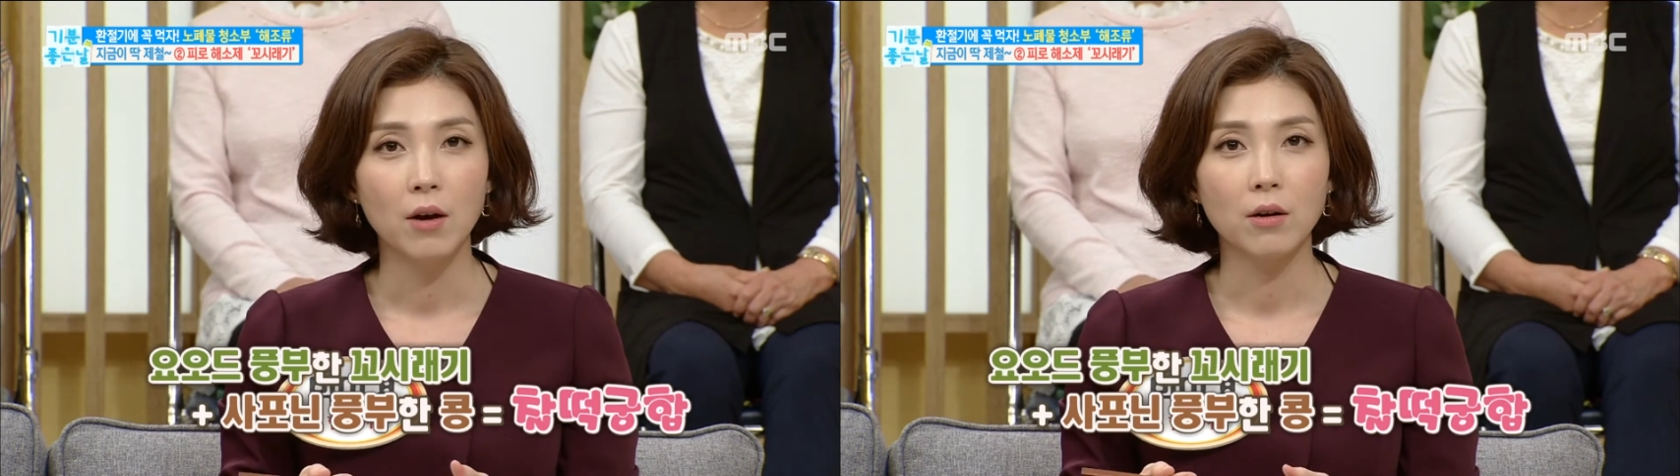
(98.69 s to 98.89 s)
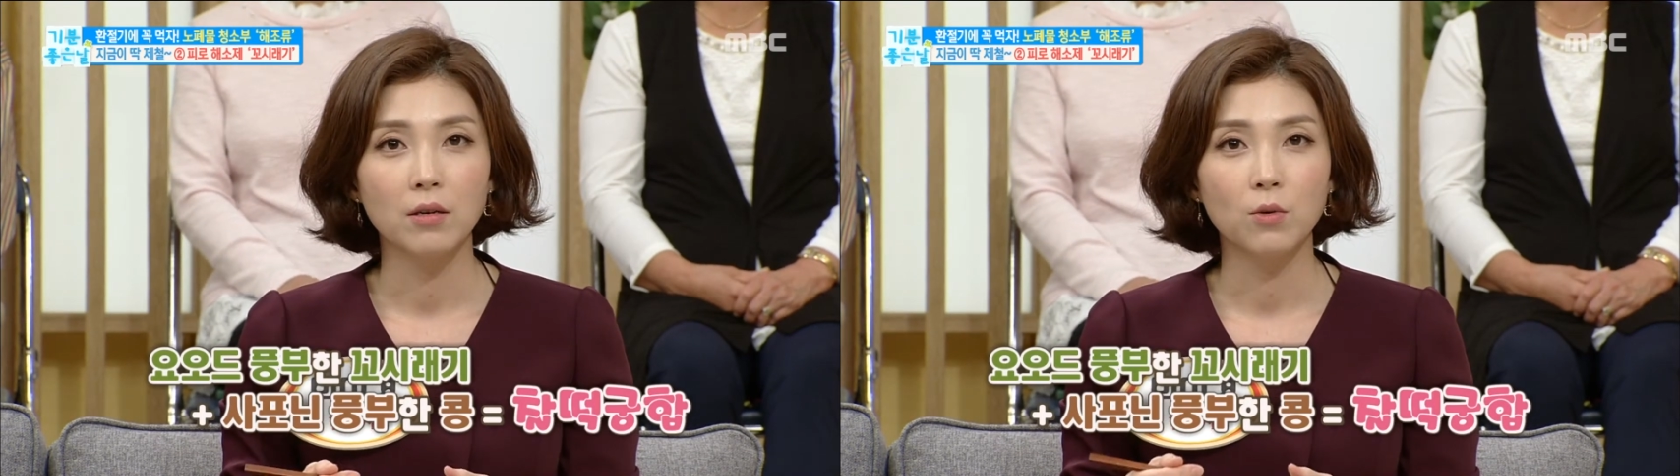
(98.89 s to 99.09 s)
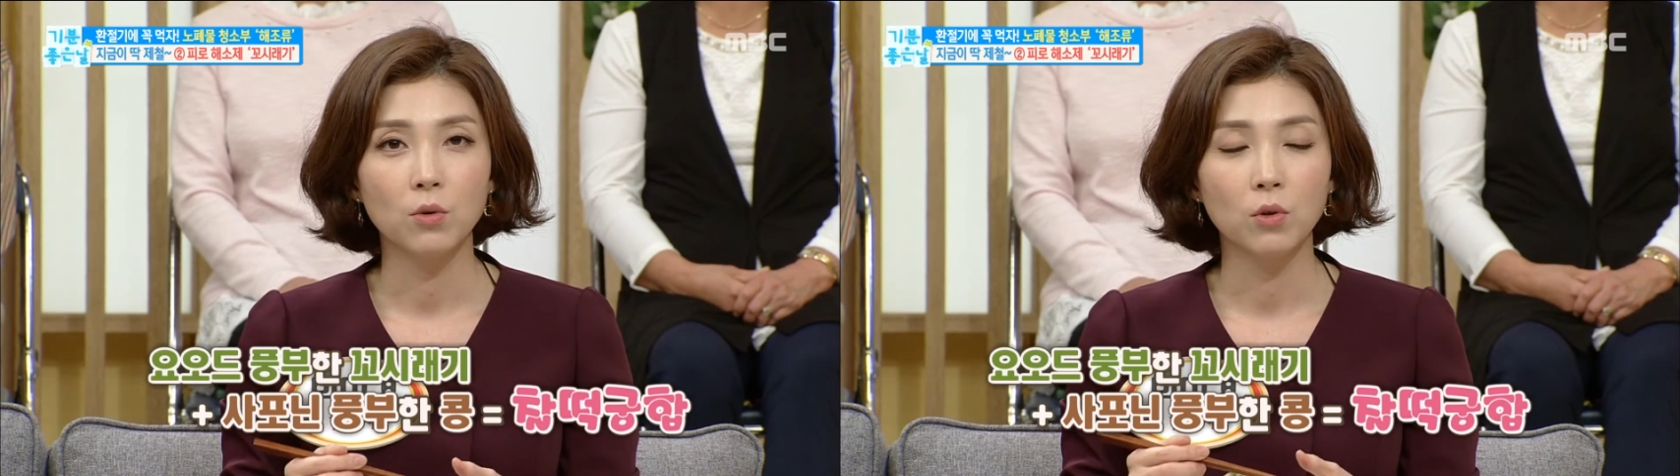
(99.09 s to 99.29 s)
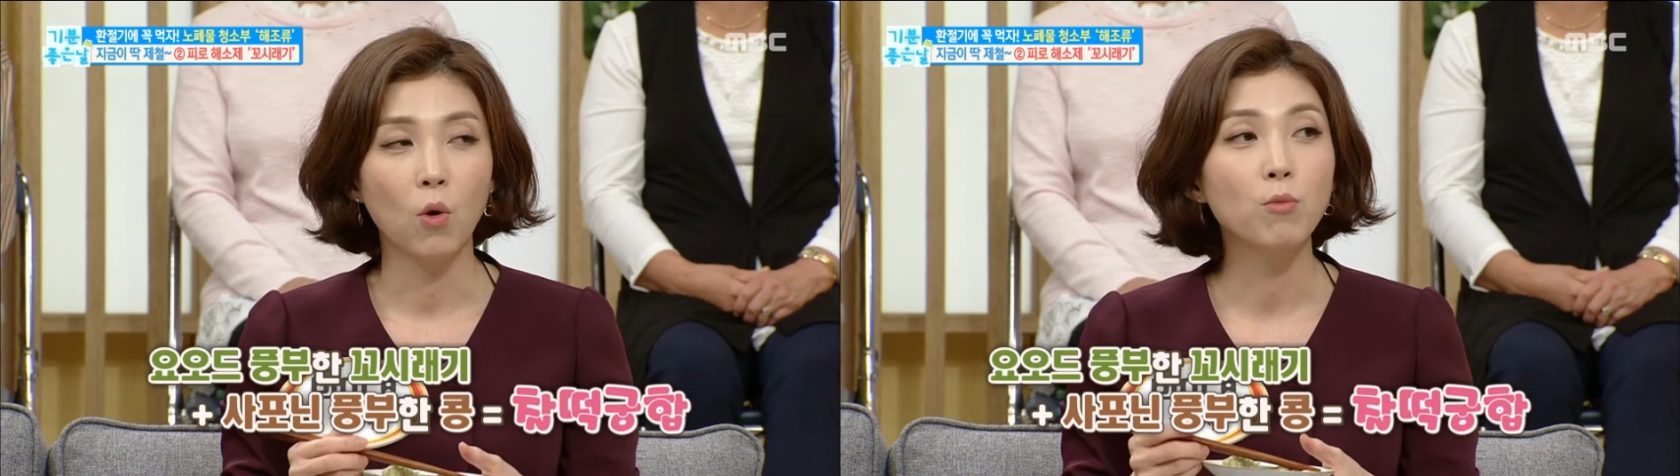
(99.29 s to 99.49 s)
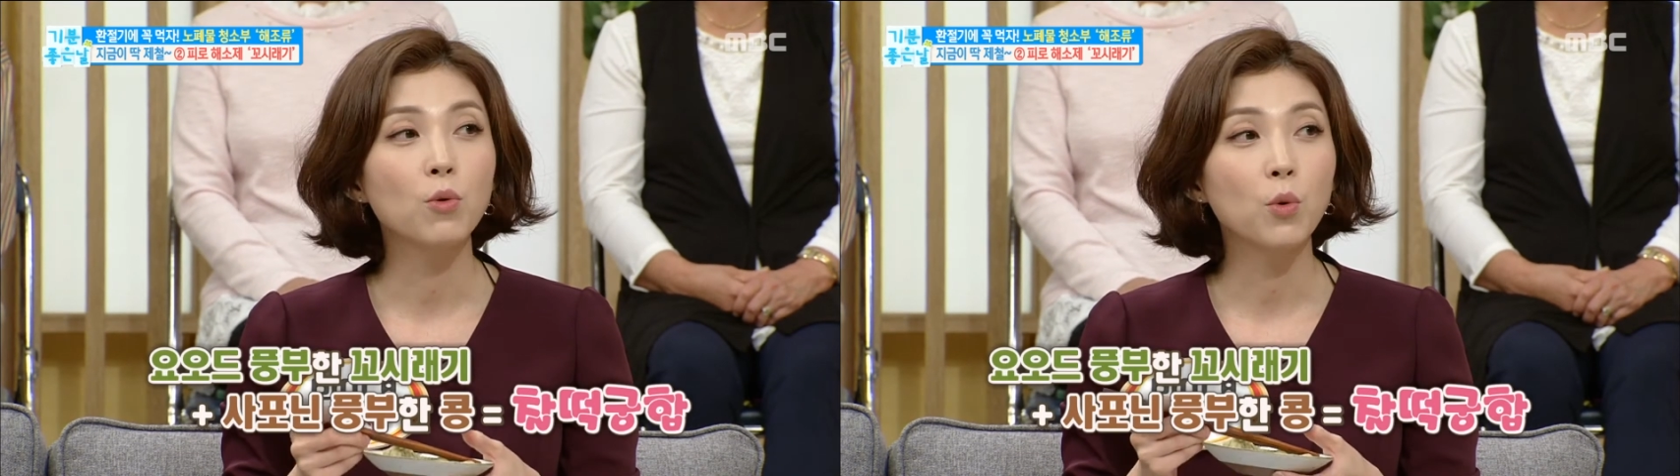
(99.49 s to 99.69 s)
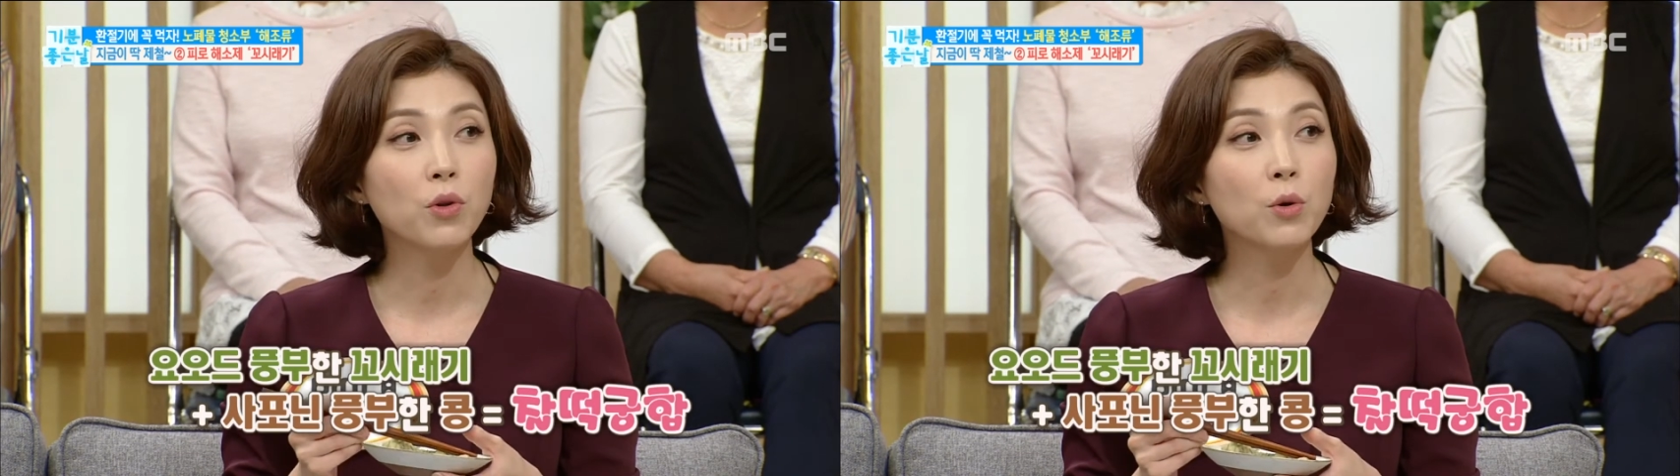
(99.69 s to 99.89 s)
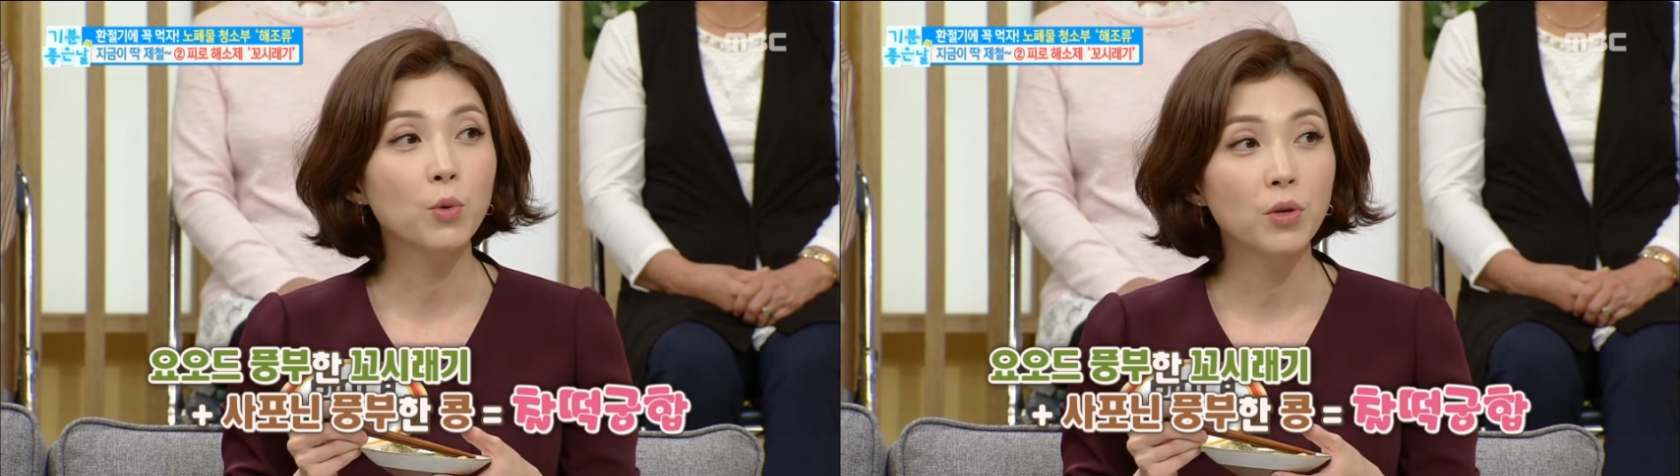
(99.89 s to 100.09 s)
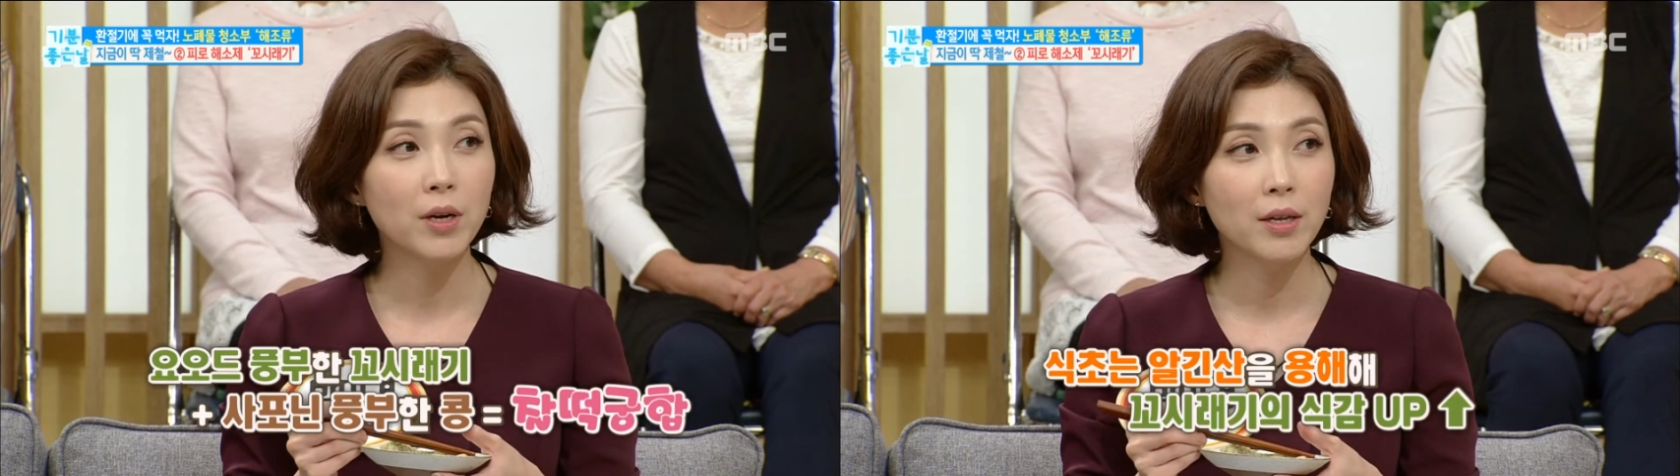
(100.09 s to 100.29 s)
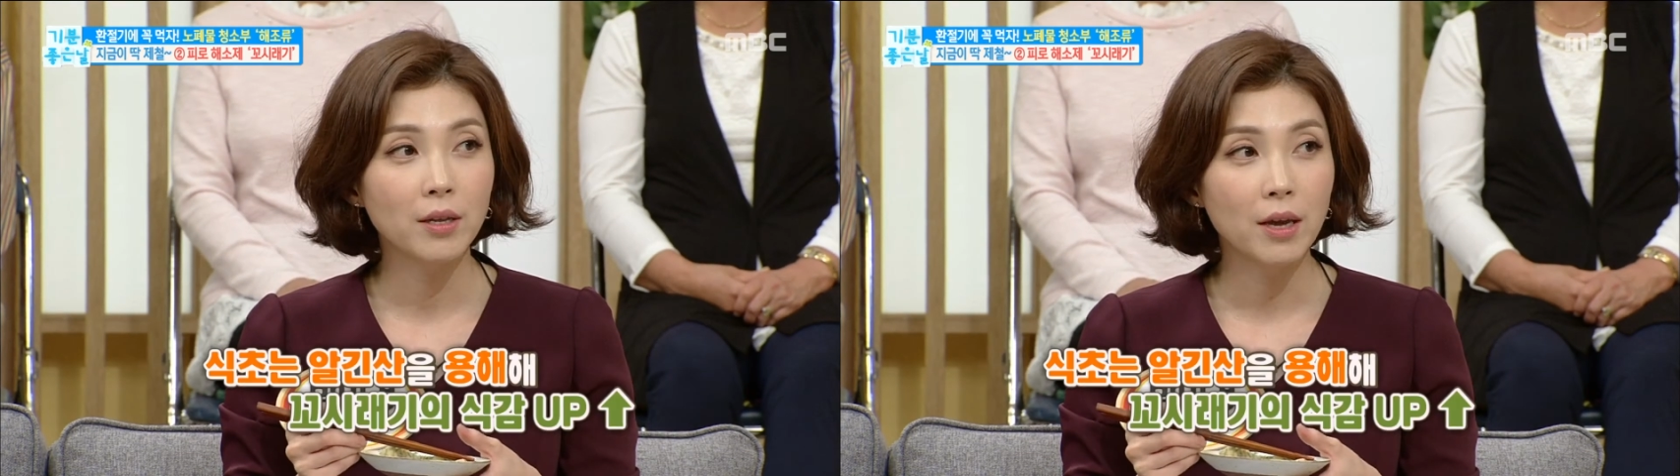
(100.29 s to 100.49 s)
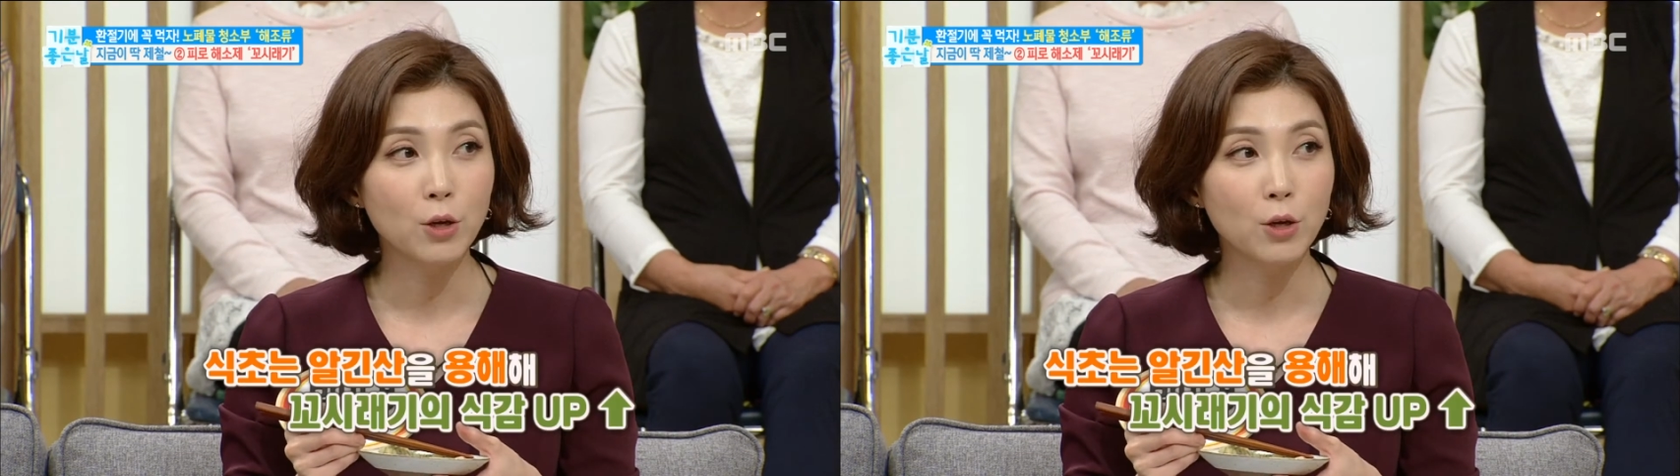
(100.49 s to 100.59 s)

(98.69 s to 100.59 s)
그 너무 꼬들꼬들한